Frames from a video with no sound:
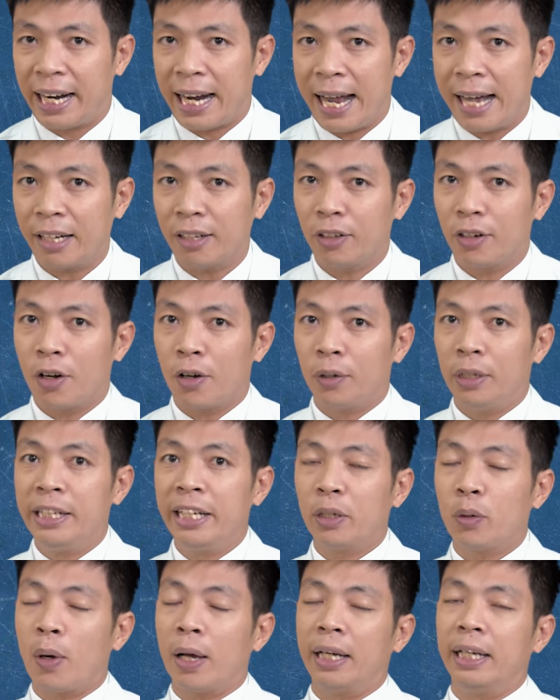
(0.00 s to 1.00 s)
khác nó
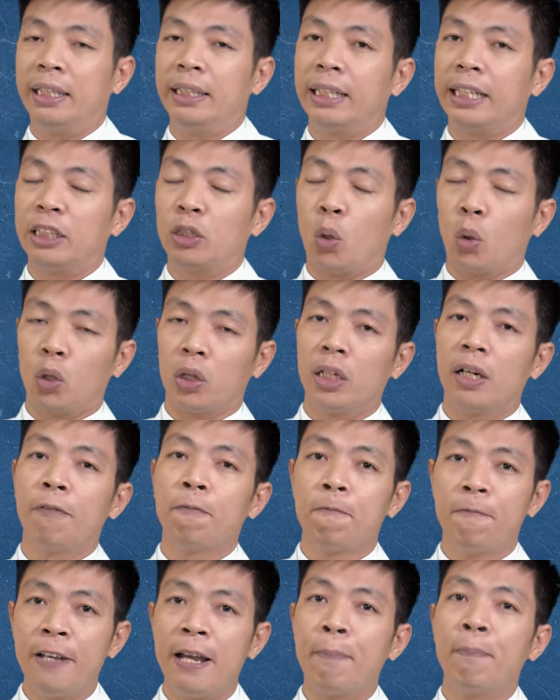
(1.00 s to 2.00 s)
liên quan đến những cái tổn
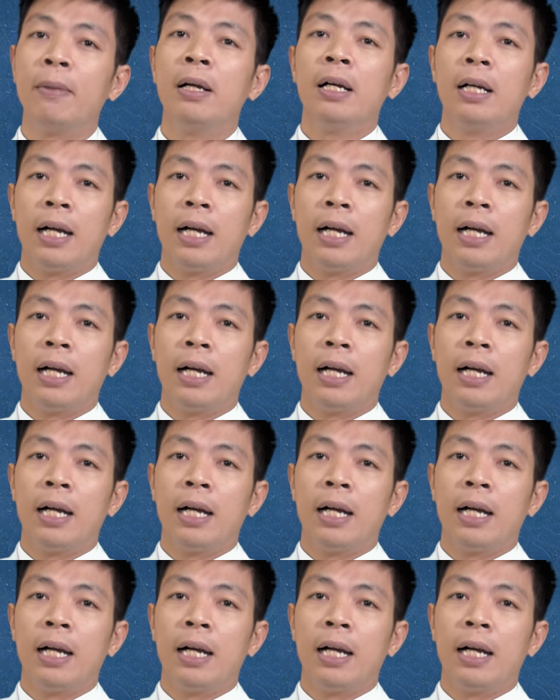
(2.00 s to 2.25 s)
thương viêm